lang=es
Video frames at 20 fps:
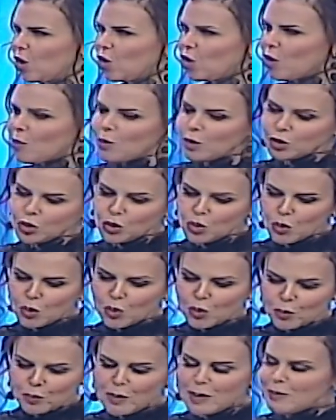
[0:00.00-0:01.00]
cómo
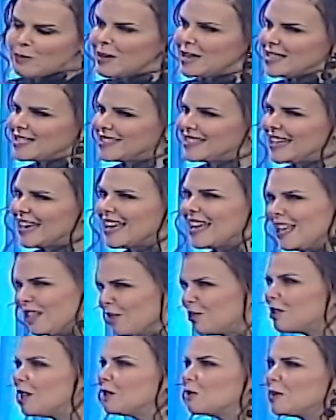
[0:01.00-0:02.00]
tú viviste y
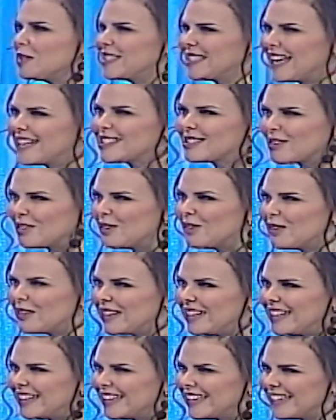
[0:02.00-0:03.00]
dónde tú estás
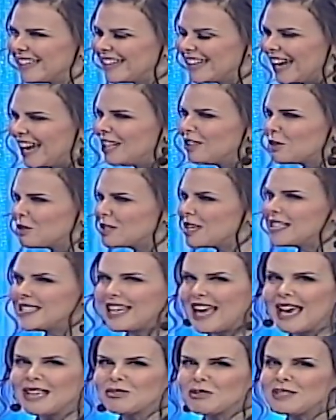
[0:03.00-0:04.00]
hoy. Entonces,
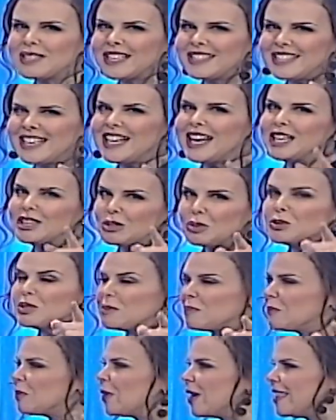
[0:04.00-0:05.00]
eso es decirle, tú
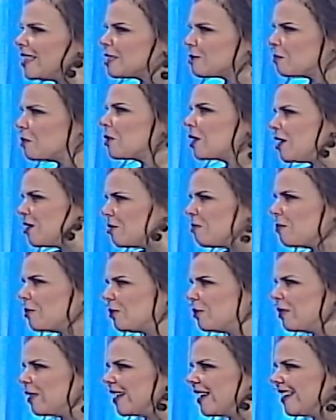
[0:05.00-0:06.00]
sí puedes porque yo
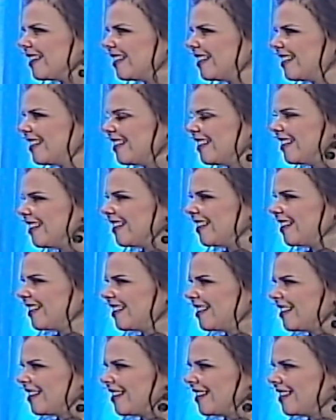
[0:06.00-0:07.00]
pude.
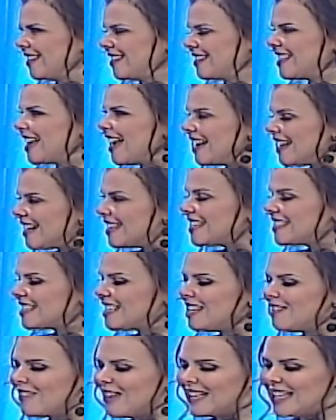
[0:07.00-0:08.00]
Pues sí. Salir de ese
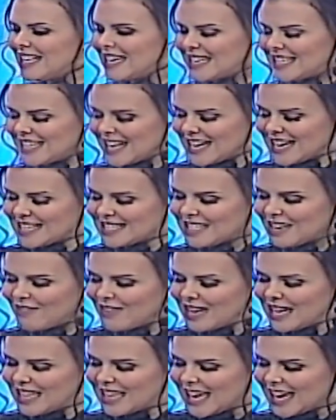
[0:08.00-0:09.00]
nivel de,
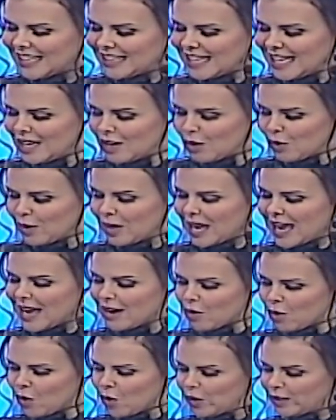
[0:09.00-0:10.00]
inestabilidad y
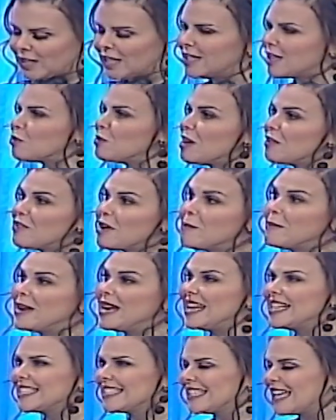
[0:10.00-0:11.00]
lograr hoy tener una
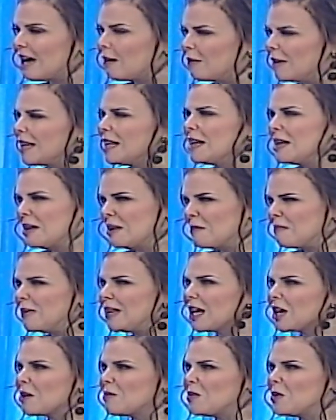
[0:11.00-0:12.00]
familia estable.
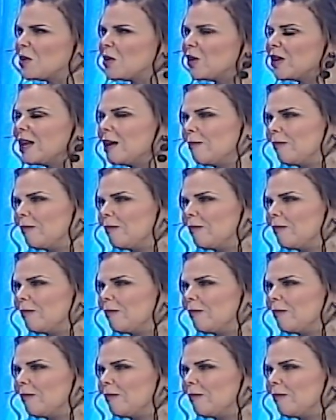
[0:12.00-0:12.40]
Mira cómo hoy